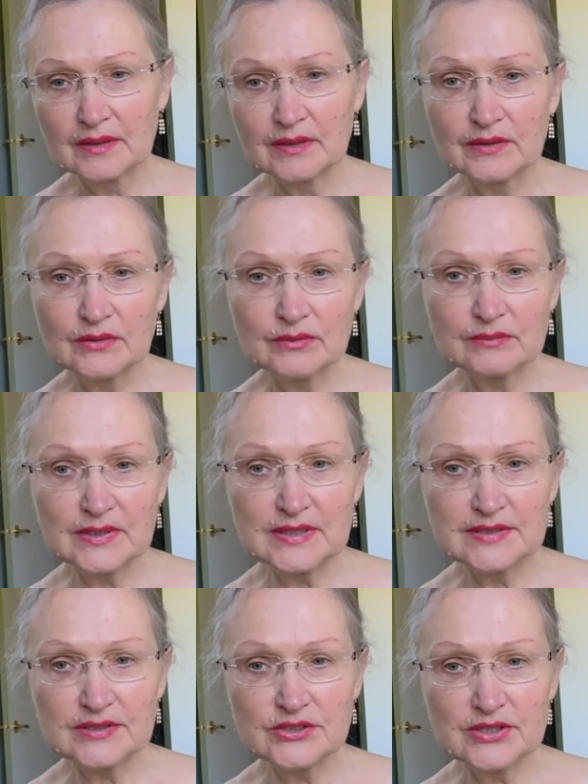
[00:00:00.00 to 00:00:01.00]
то мы
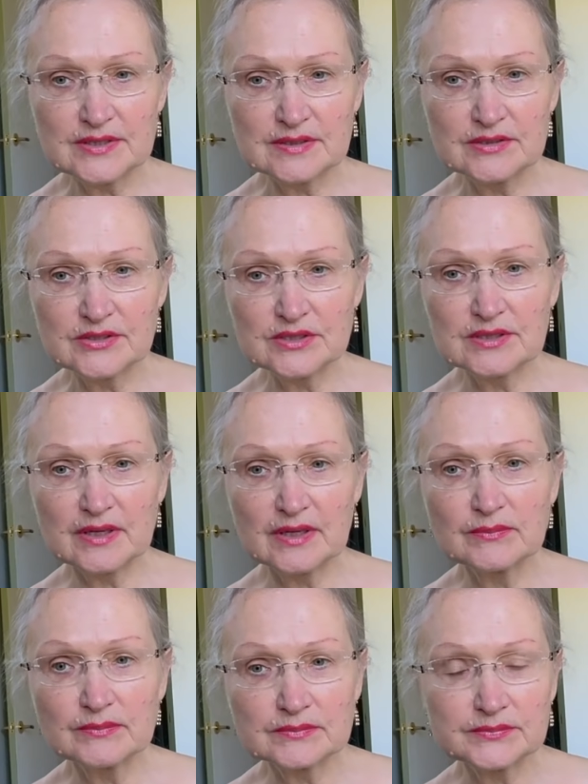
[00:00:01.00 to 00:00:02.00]
сейчас
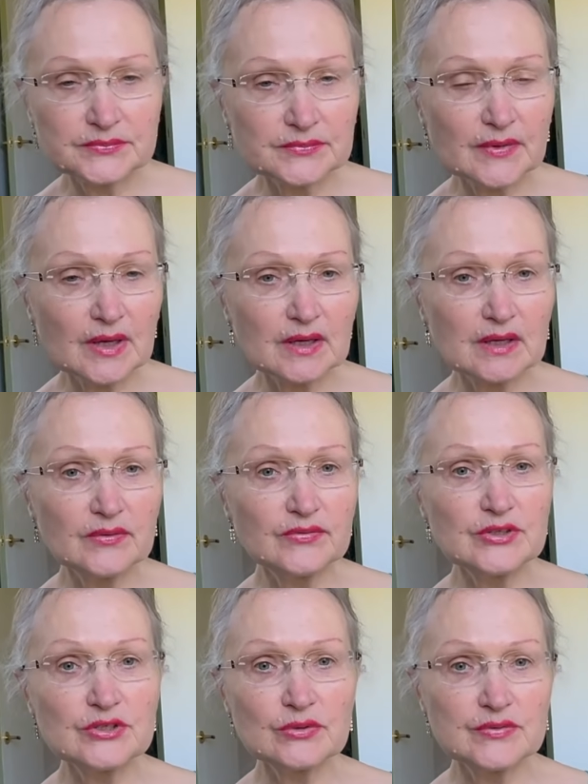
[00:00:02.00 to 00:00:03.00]
начинаем. А,
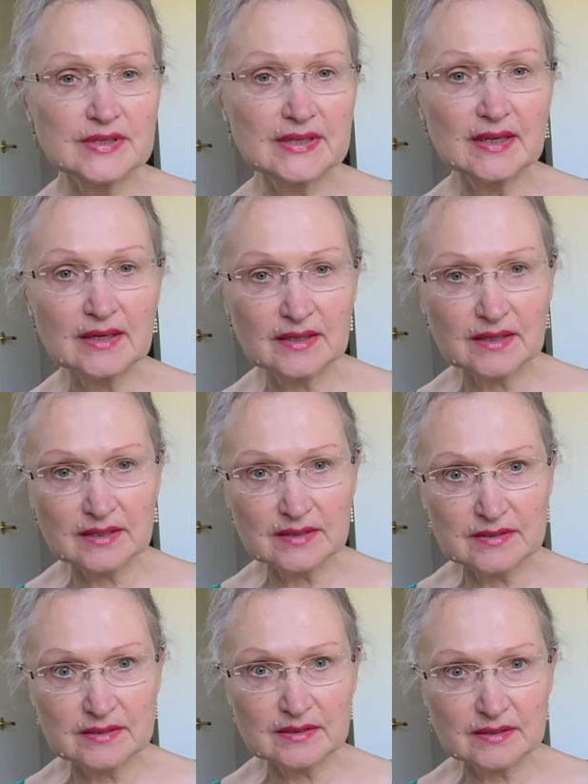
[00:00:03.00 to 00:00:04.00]
видео всегда
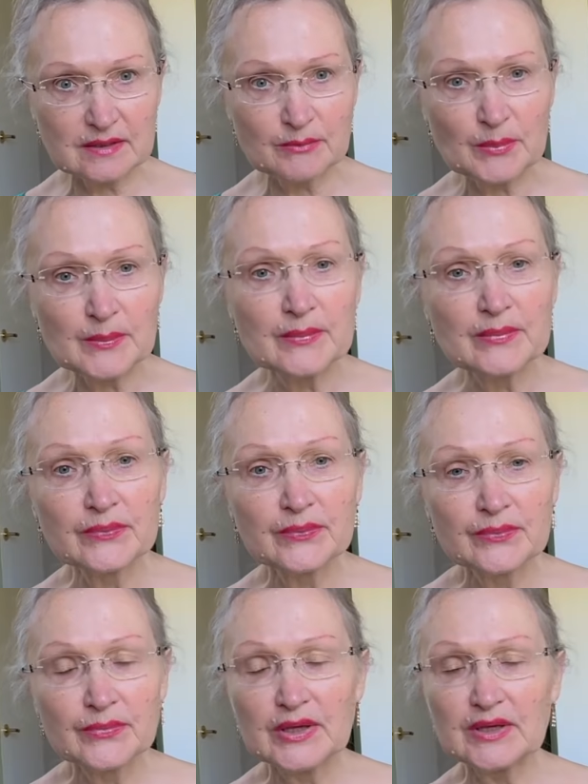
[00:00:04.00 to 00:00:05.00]
характерно
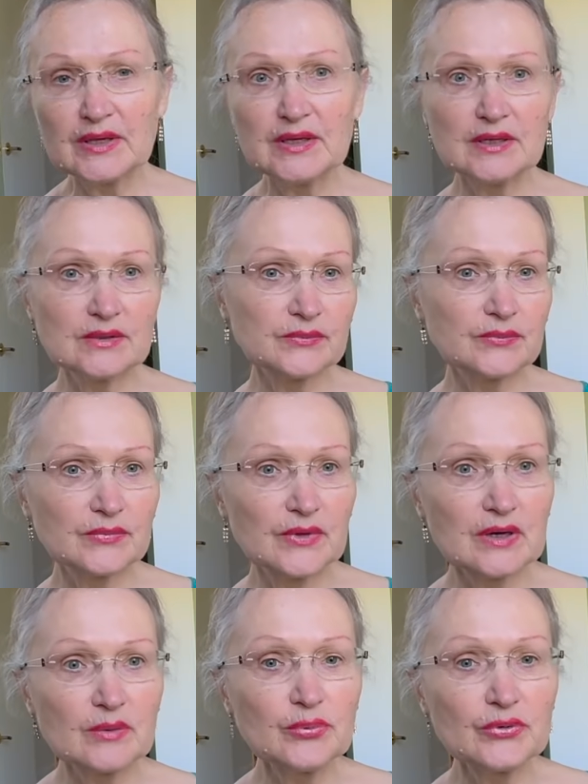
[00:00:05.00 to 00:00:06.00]
и
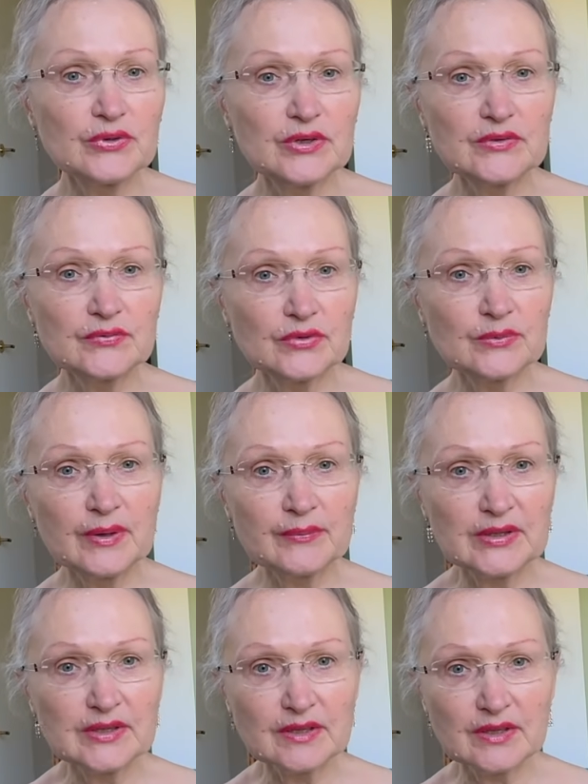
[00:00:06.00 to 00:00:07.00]
работает в тот
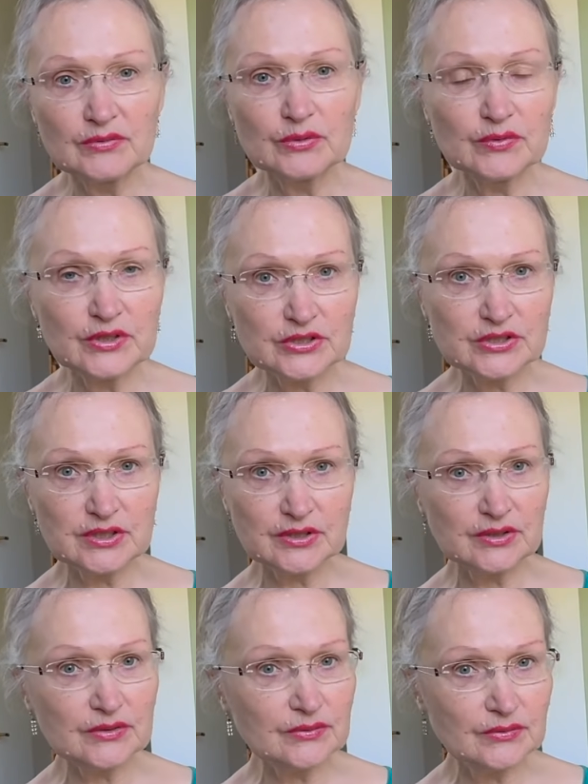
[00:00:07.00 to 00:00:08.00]
момент, когда вы его
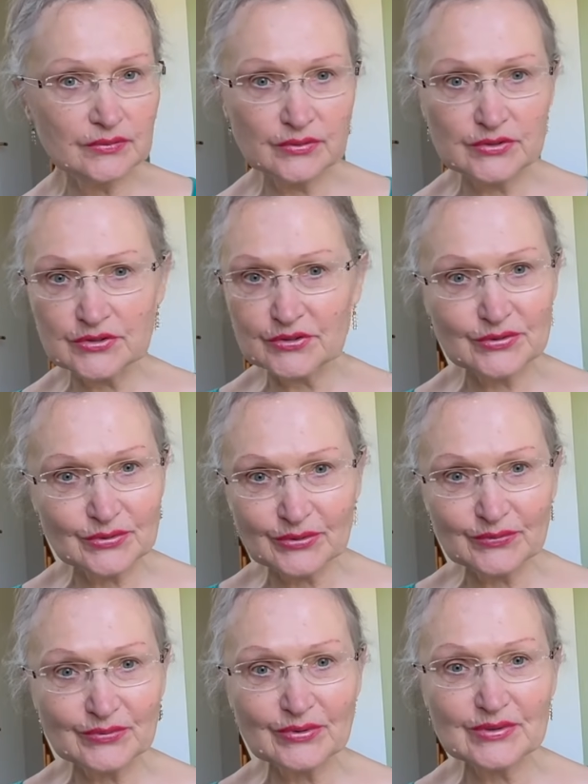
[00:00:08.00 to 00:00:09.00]
нашли, в тот
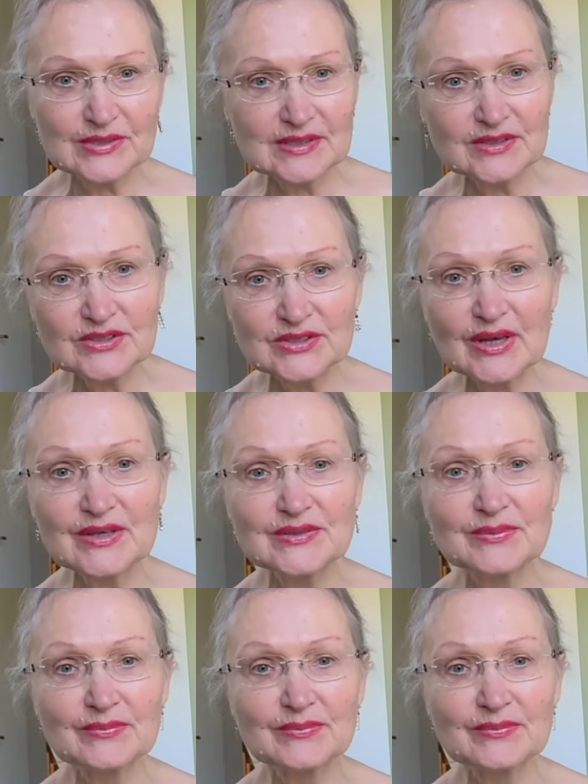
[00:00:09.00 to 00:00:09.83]
сезон, в тот день и час,